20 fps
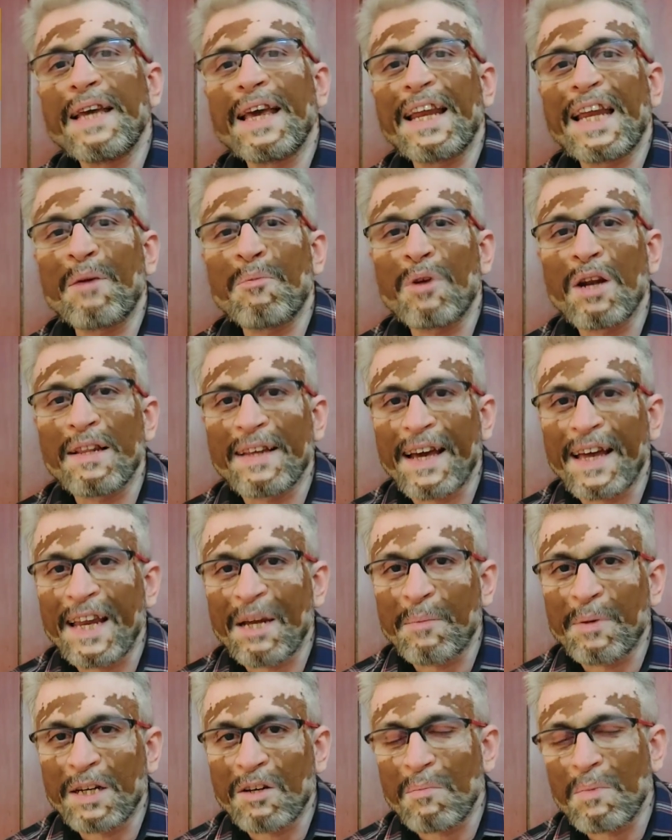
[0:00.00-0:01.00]
செயற்கை முறையில்
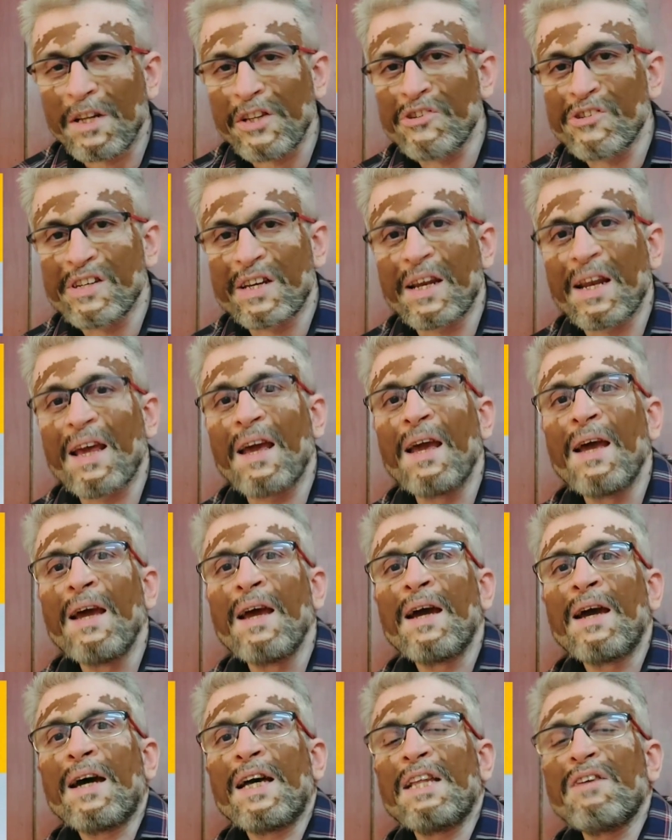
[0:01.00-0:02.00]
தயாரிக்கப்பட்ட மருந்து வச்சுக்கோங்களேன்
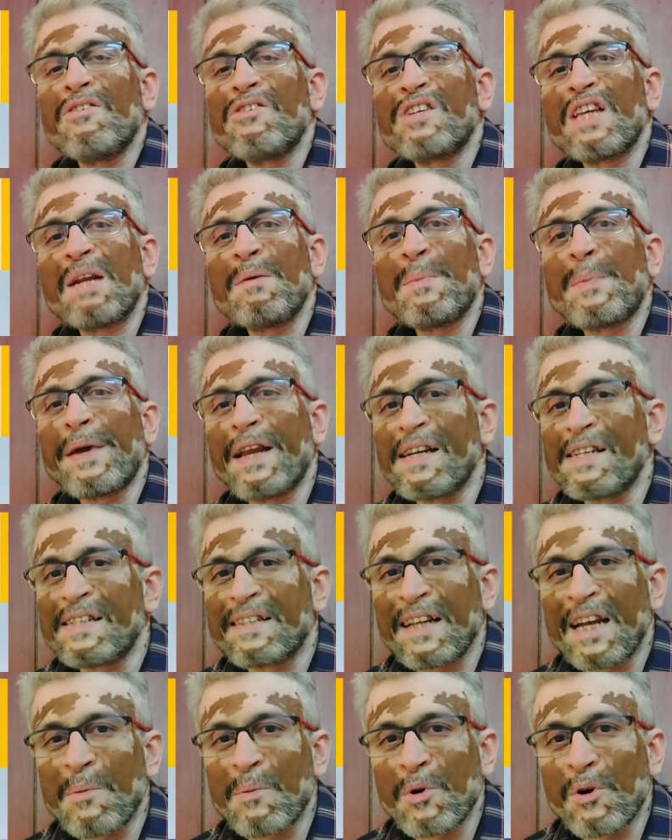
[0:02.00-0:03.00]
அதை வச்சு தான் நம்ம
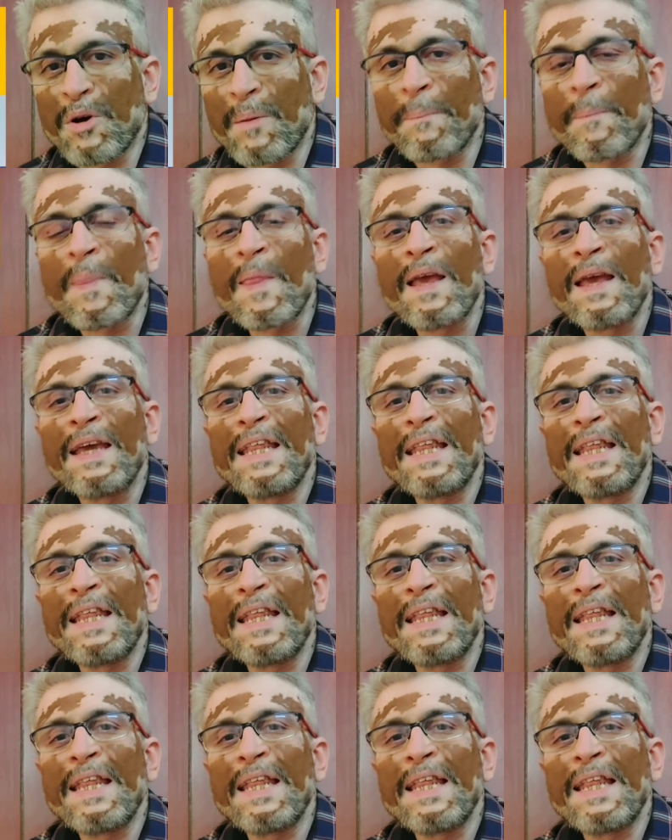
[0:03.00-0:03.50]
பீரியட்ஸ் தள்ளி போகிறோம்